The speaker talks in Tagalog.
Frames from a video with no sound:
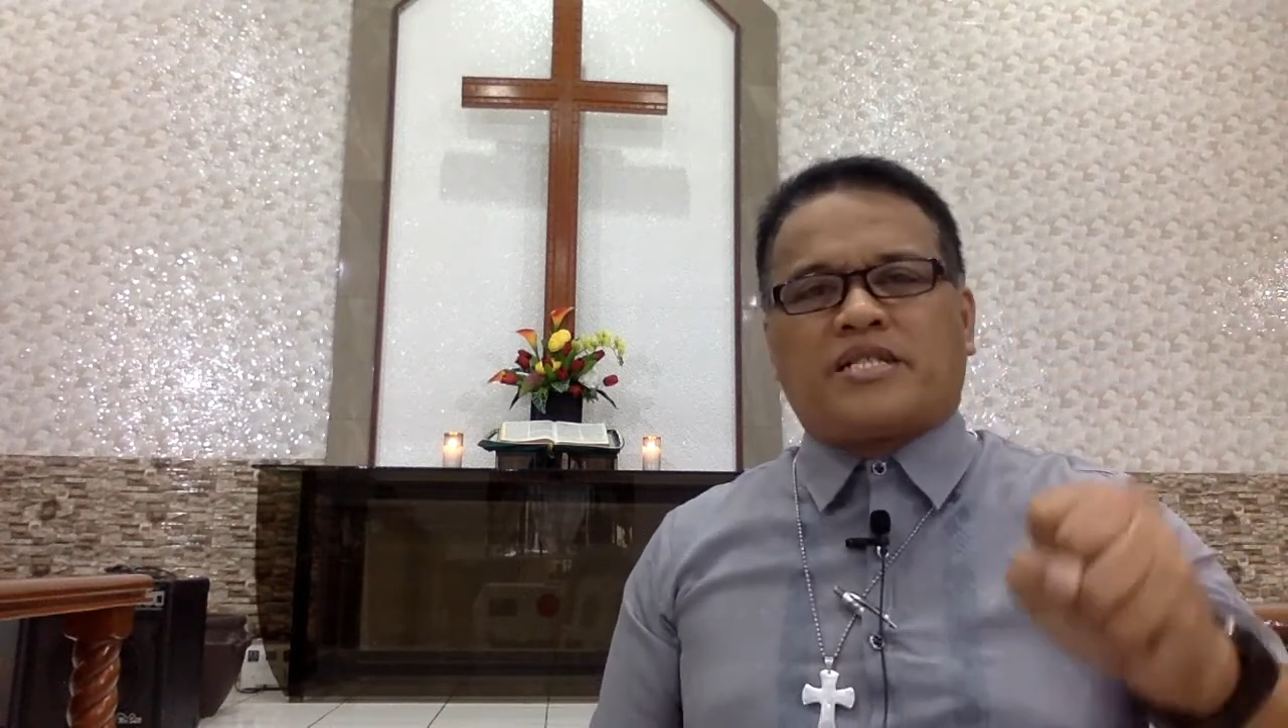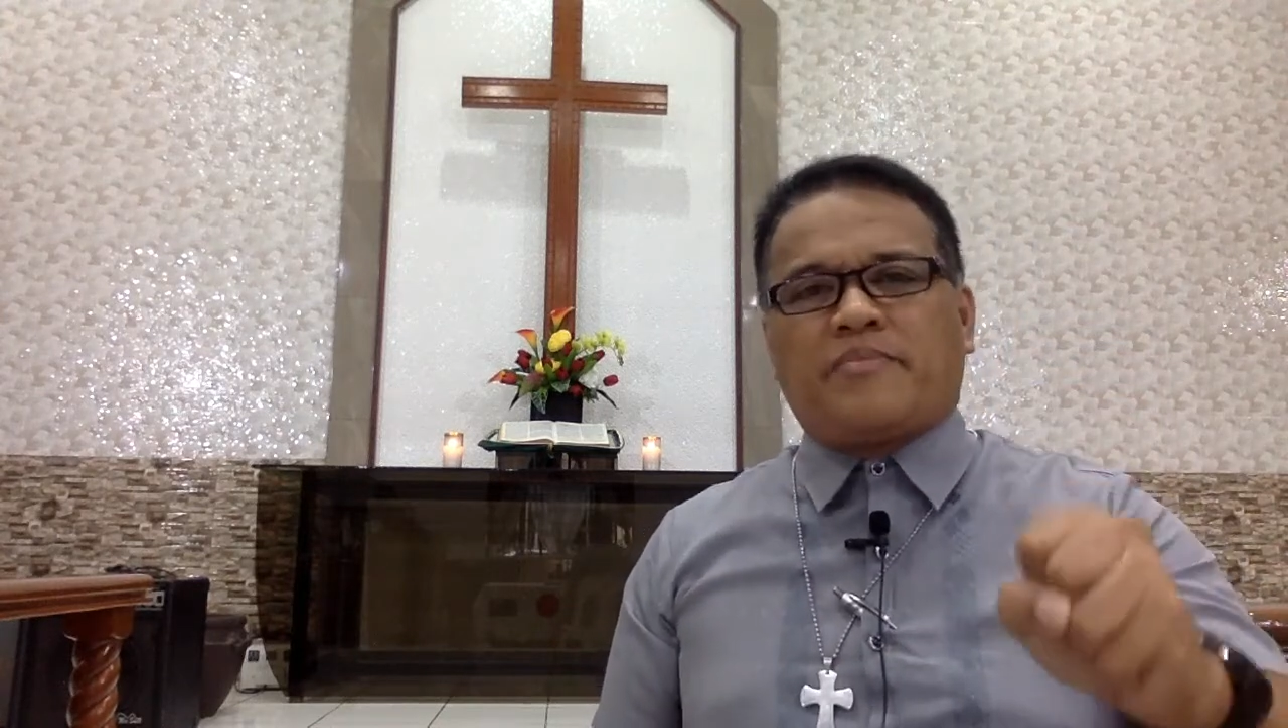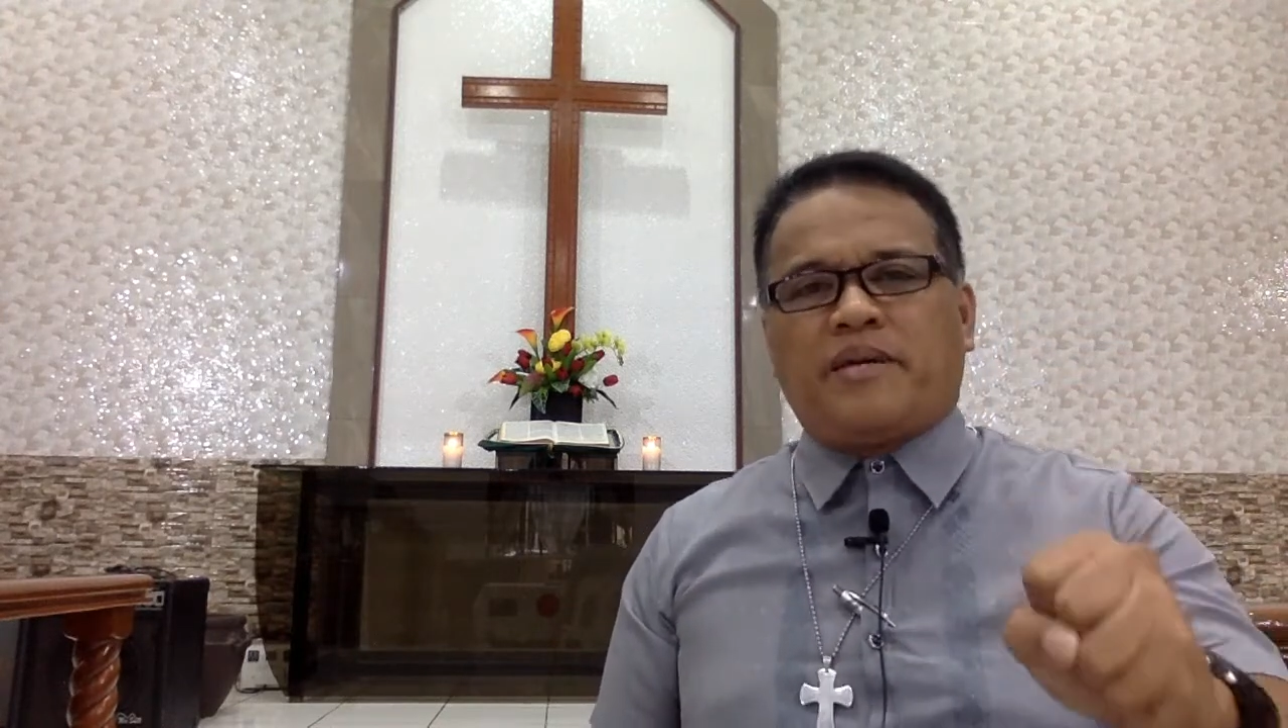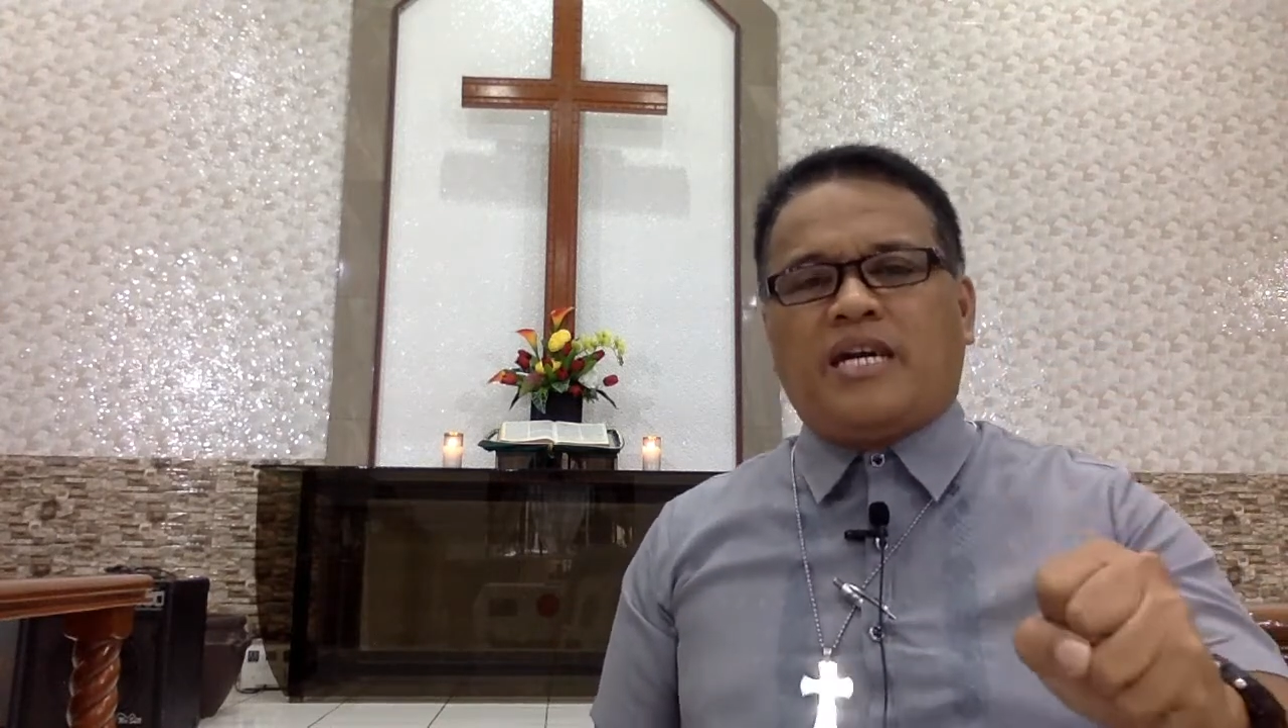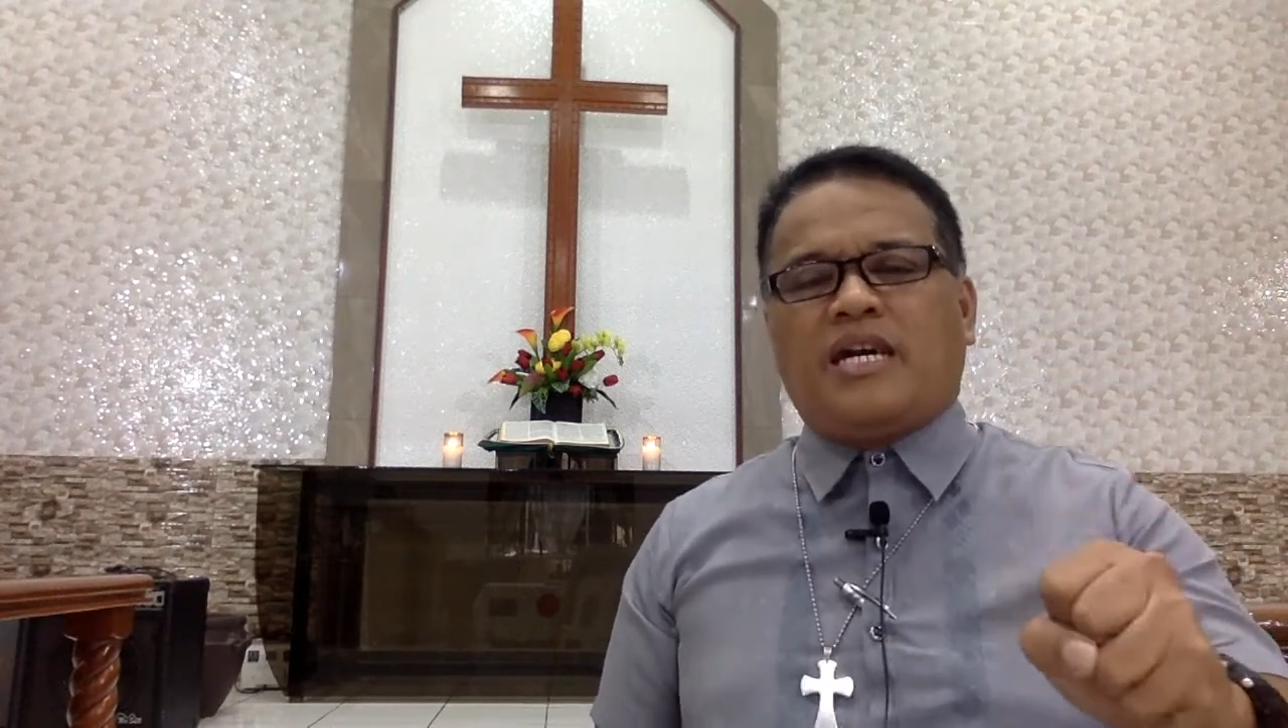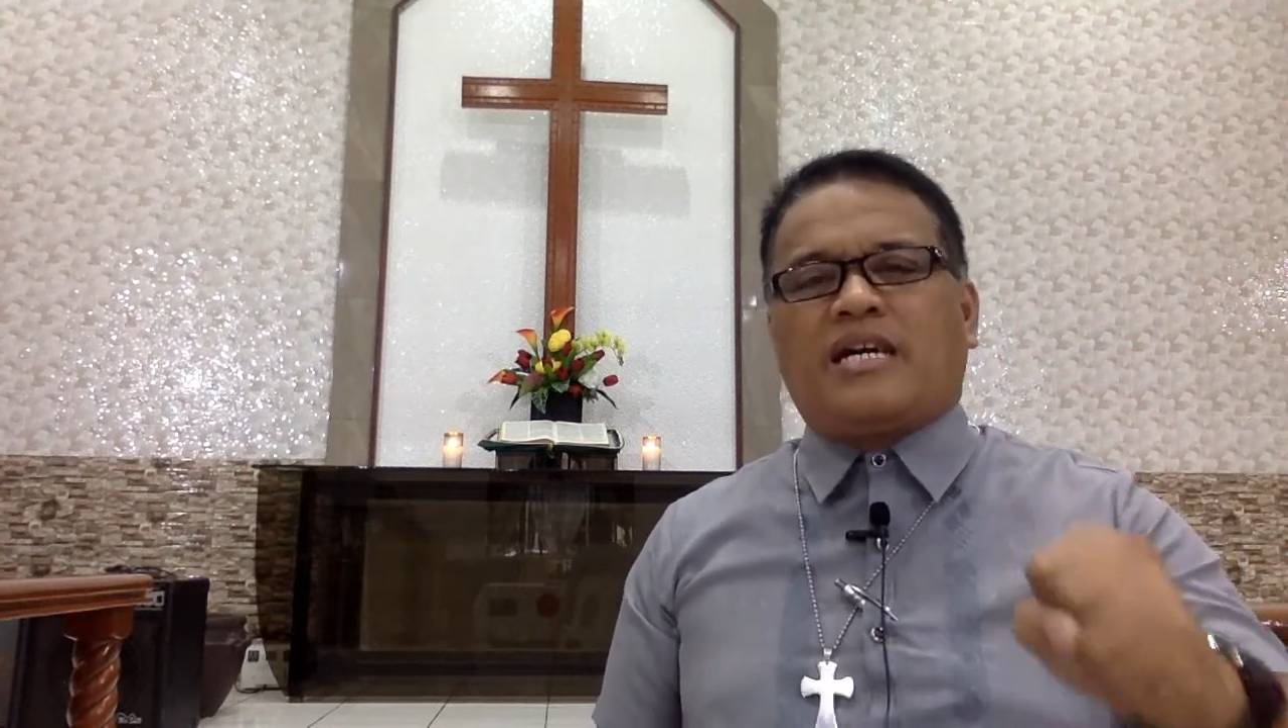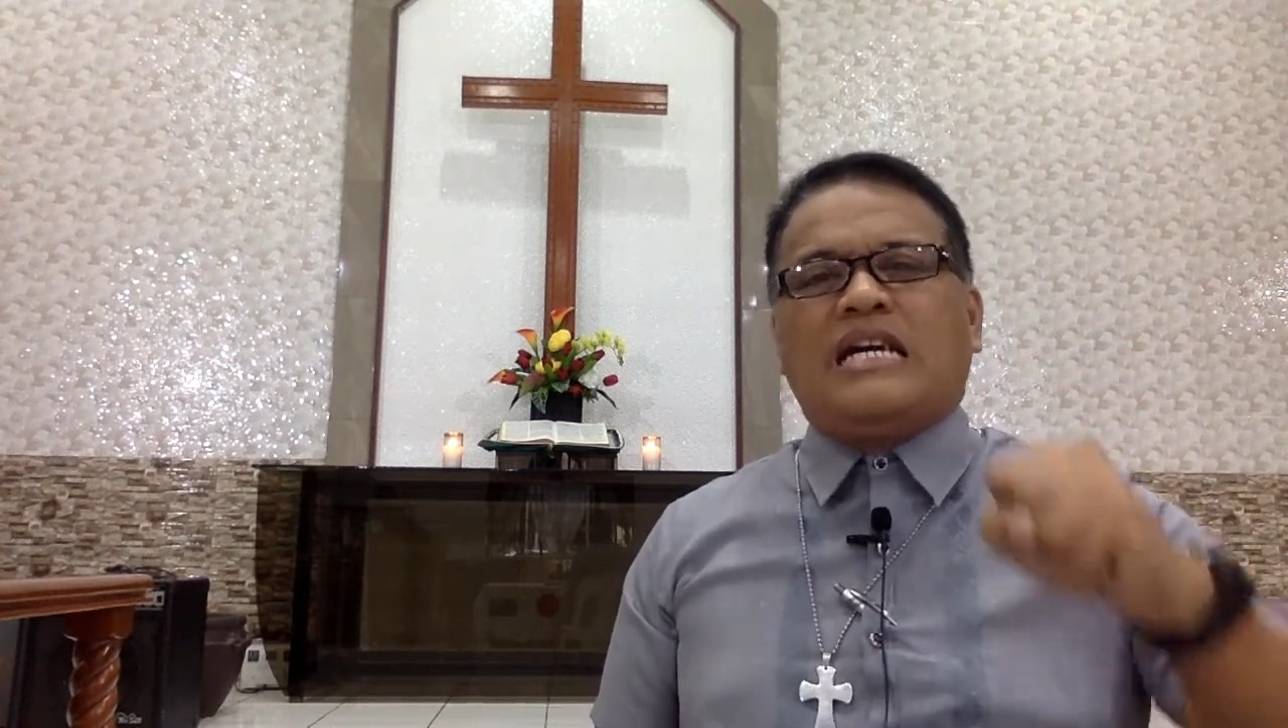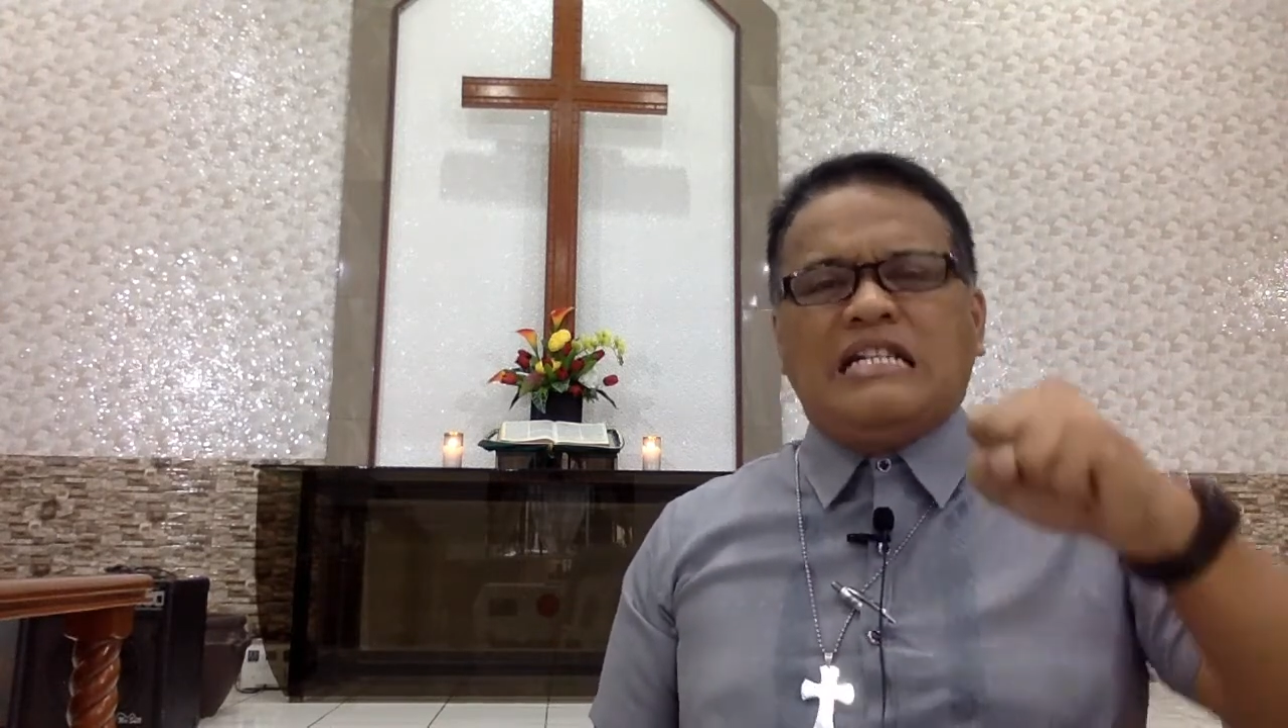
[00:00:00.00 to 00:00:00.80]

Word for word: sabihin,